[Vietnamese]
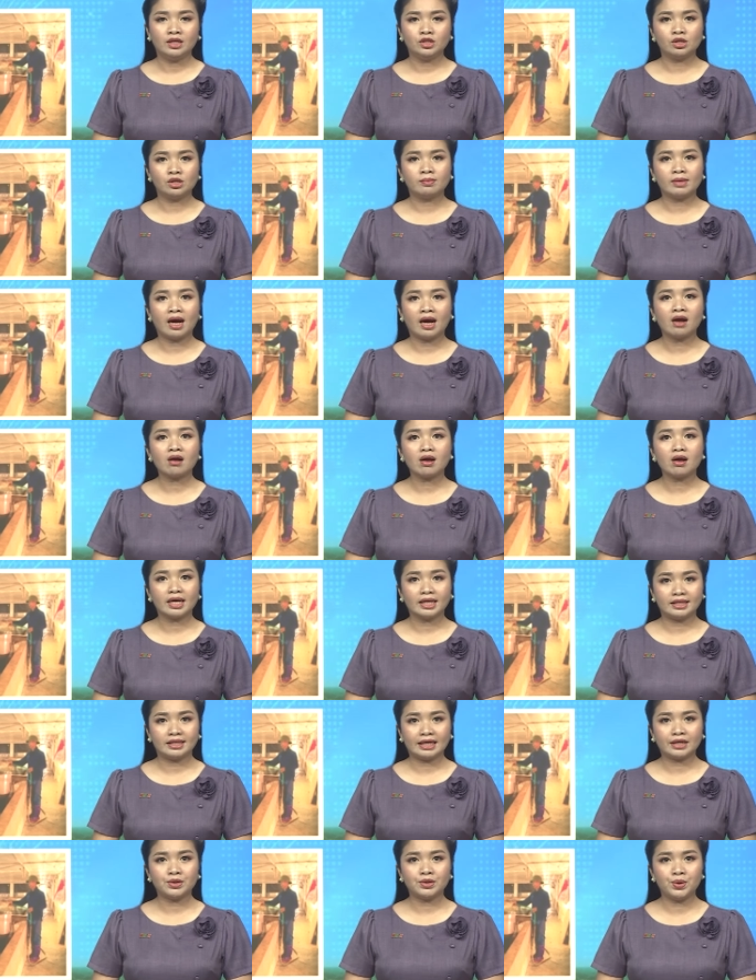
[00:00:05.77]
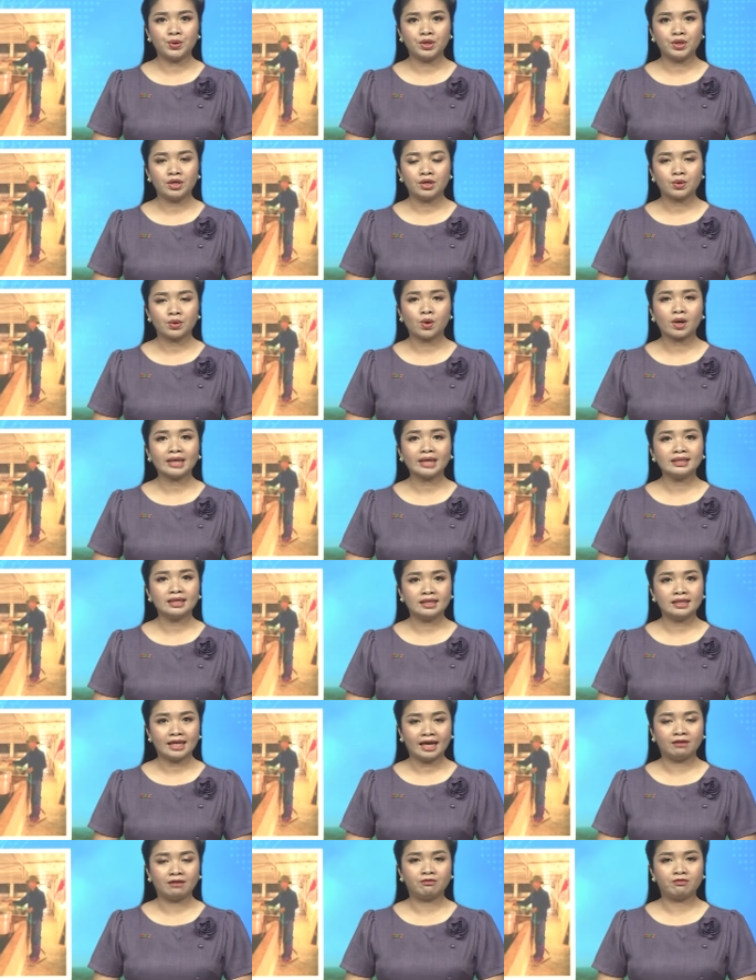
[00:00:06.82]
trong đó có ngành chăn nuôi của các
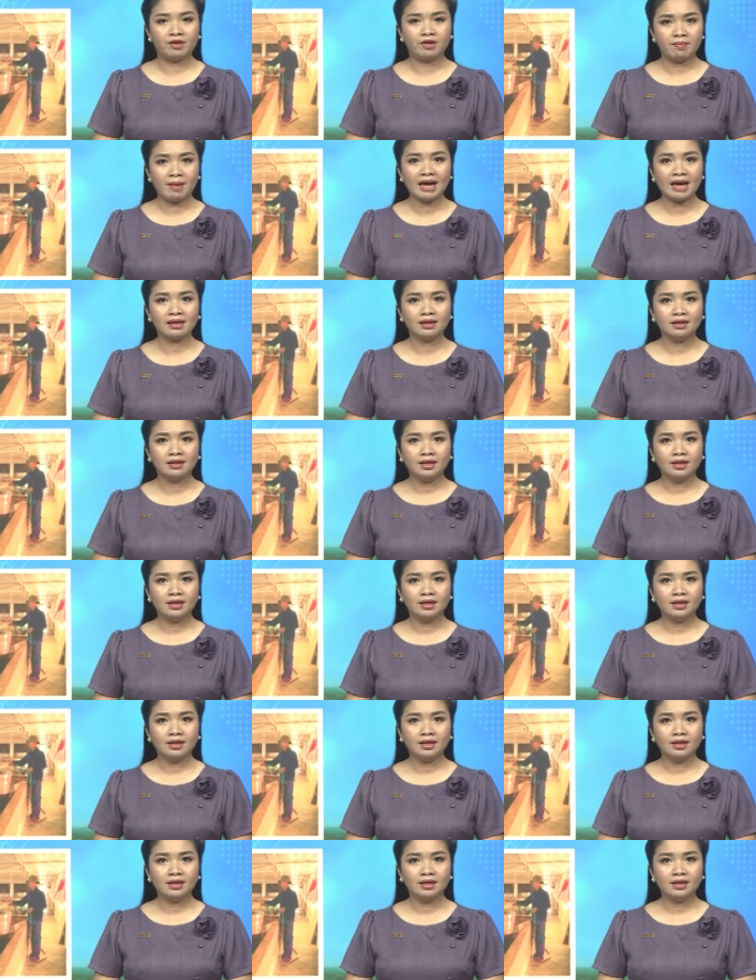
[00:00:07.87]
tỉnh thành phía Bắc.